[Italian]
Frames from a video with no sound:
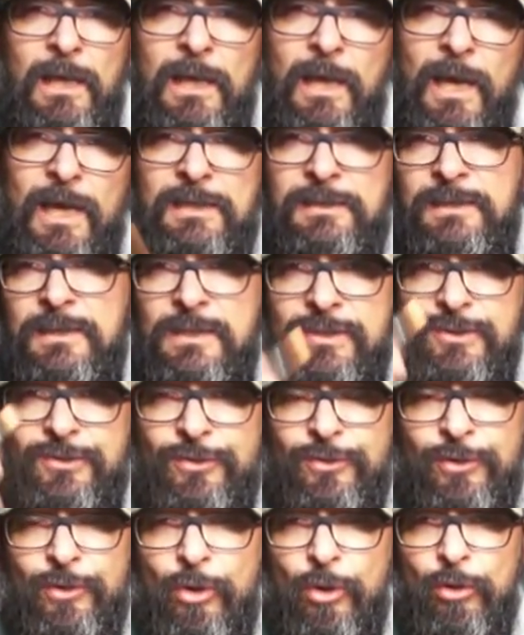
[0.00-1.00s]

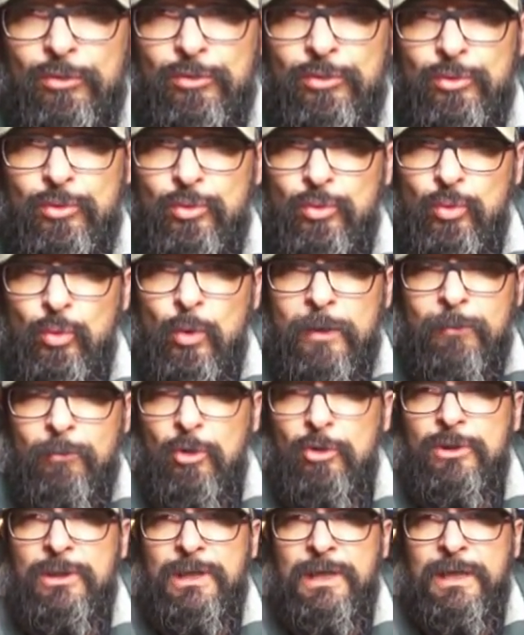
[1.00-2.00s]
Esistono due
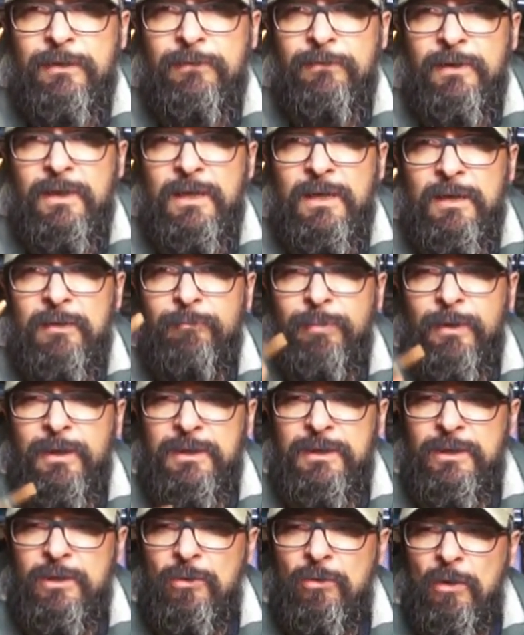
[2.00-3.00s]
motivi in
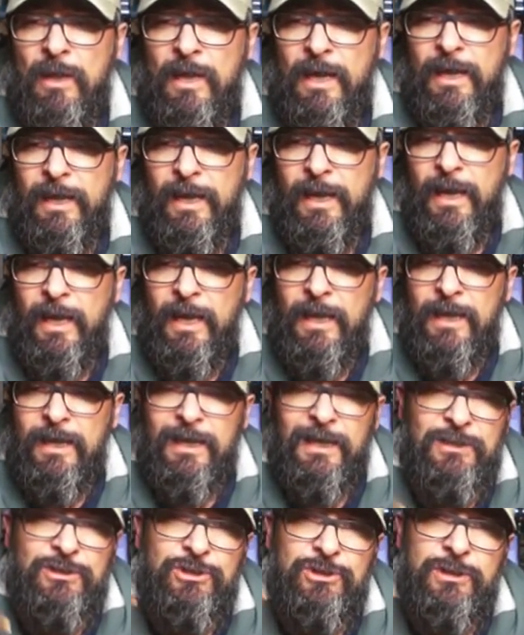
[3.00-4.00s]
particolare
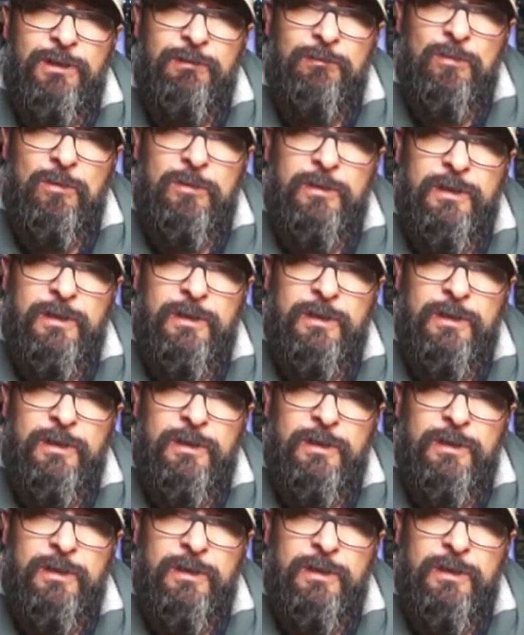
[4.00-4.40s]
che ci devono